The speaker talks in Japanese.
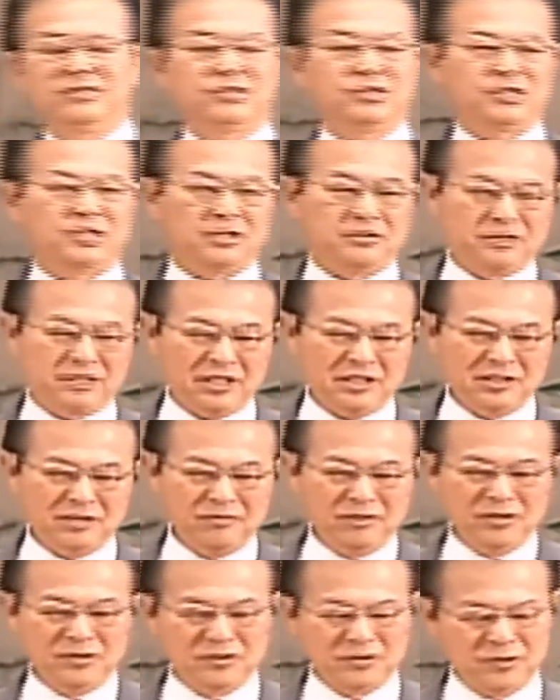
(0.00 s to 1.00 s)
そして2
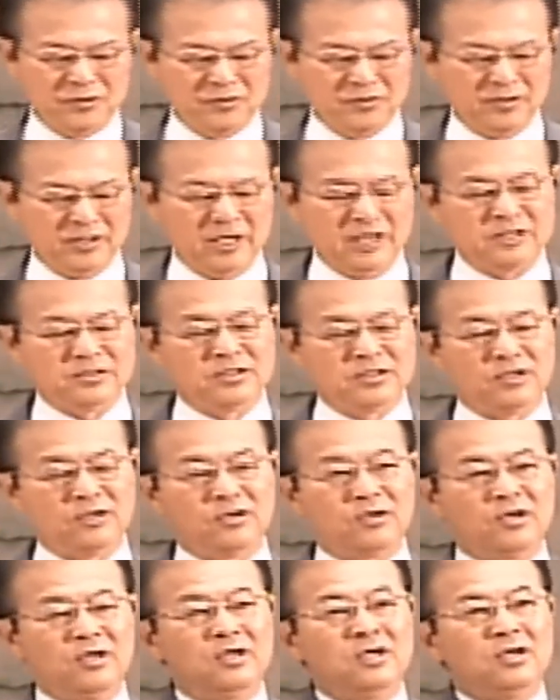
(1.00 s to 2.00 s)
つ目のトンネル
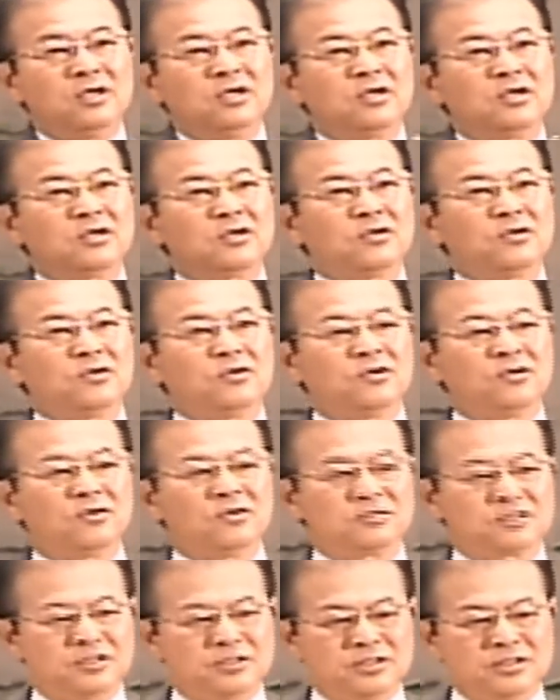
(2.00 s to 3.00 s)
を、
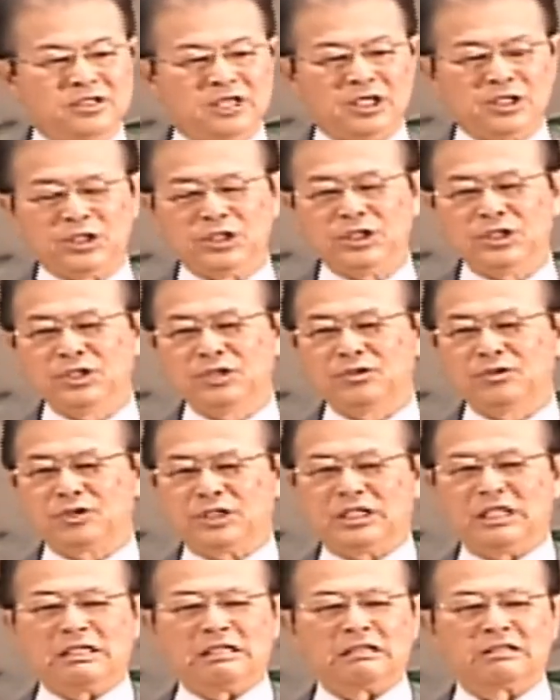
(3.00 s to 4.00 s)
こう、通過しようと
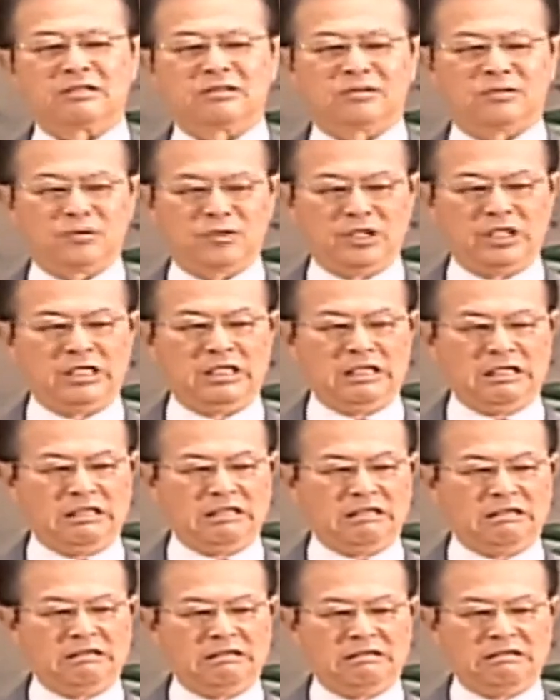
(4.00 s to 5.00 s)
してた時
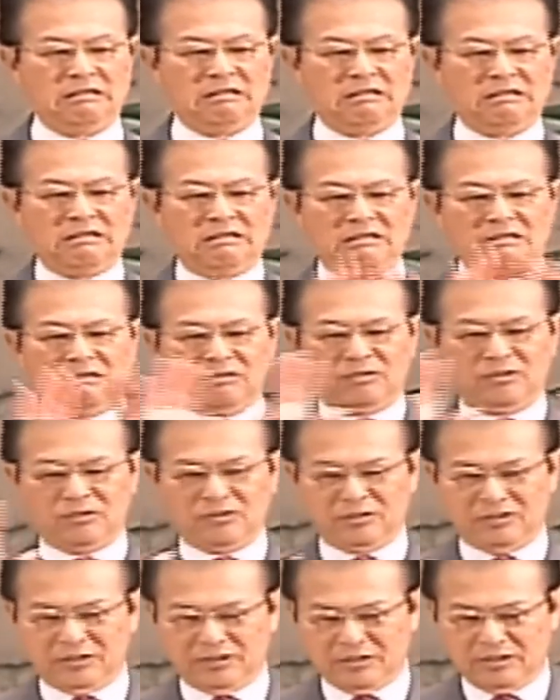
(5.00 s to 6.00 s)
に、こ
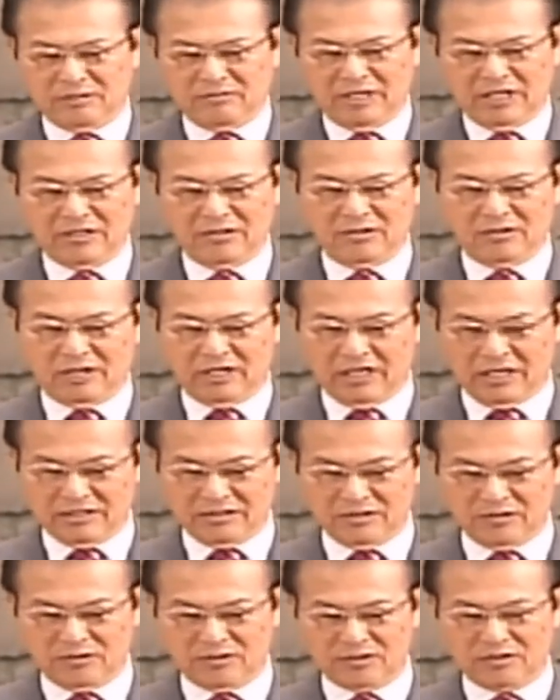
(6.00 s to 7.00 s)
の車の
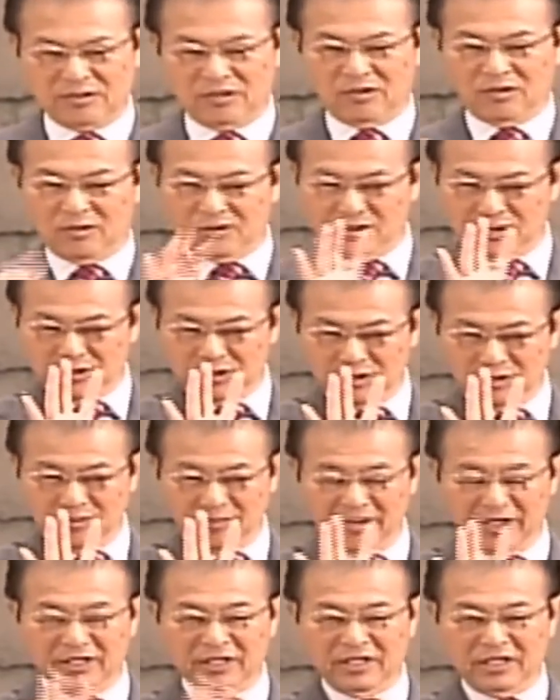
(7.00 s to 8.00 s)
ハンドルの
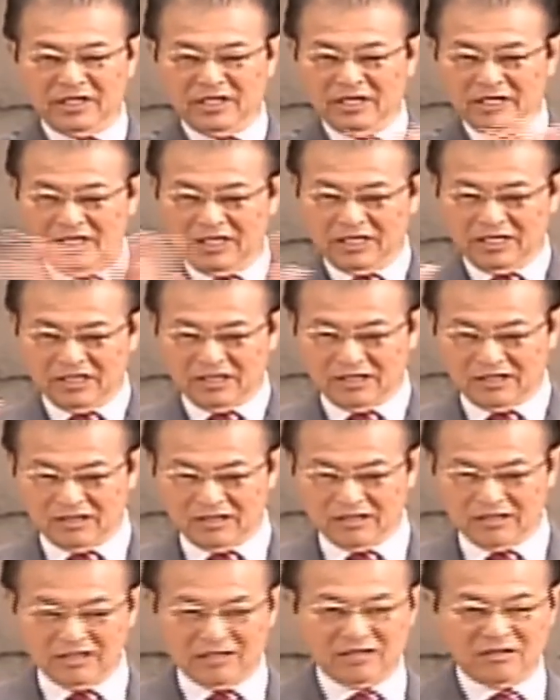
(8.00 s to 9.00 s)
正面に、
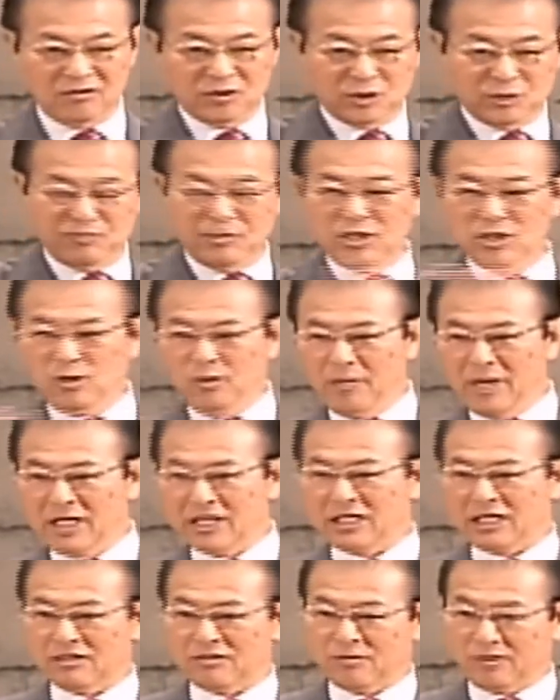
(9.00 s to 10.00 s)
こう
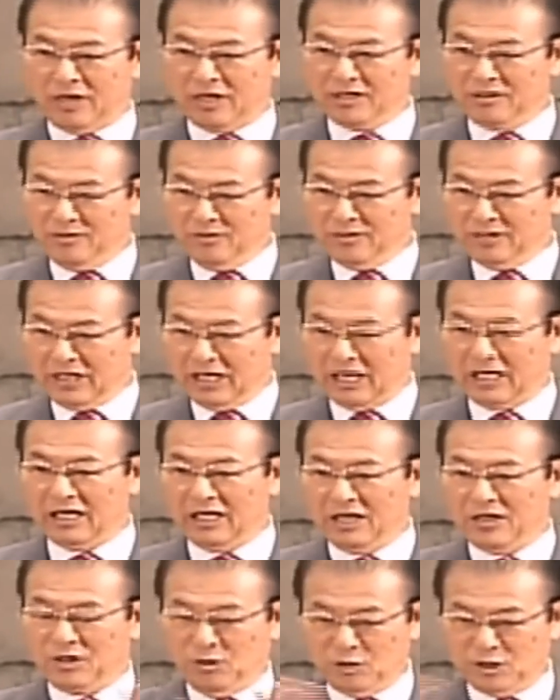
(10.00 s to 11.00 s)
スピードメーターとかいろん
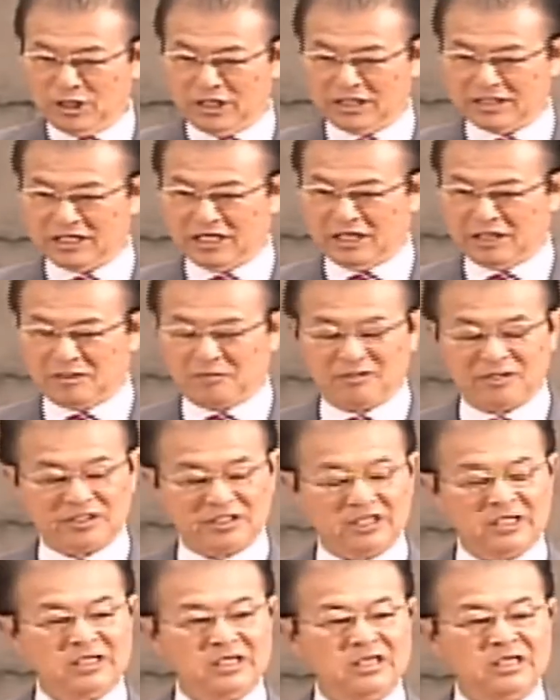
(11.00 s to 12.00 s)
な表示がされてま
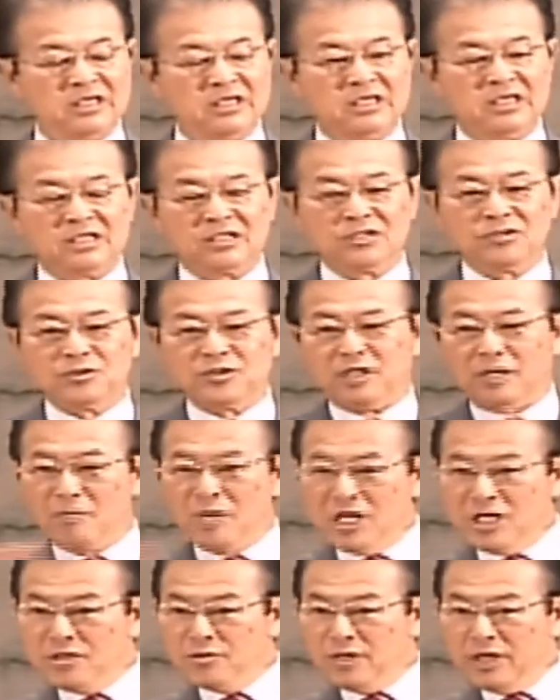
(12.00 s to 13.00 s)
すね。そしたら
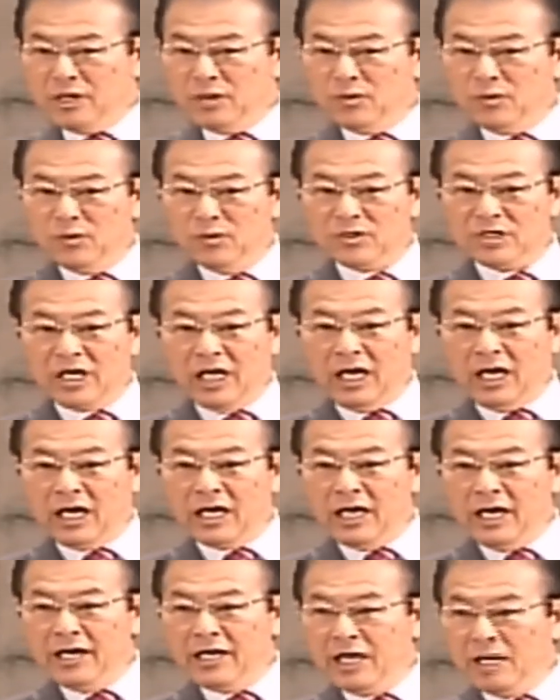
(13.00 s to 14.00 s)
右上の方に
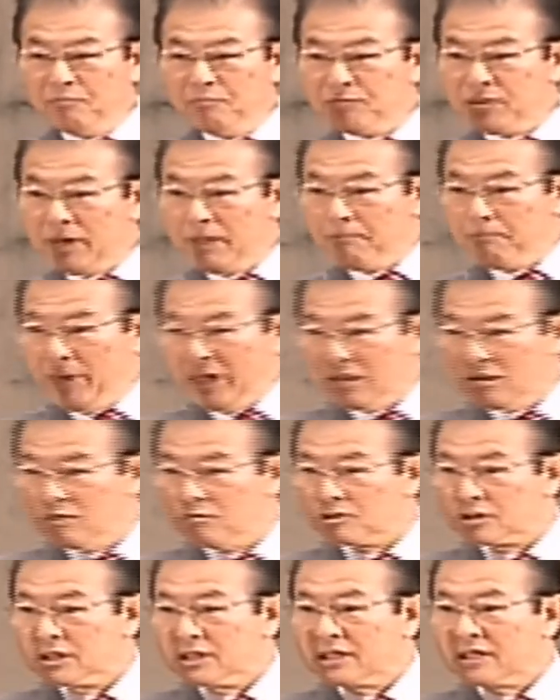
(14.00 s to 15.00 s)
赤いランプがパッ
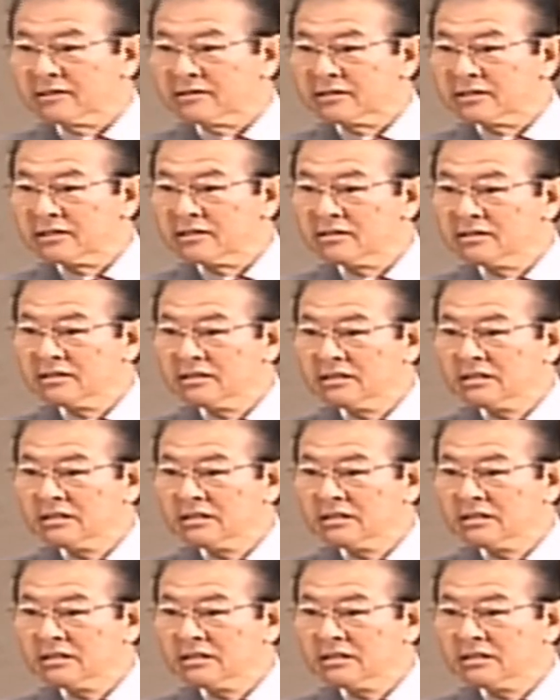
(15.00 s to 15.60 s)
とついたんです。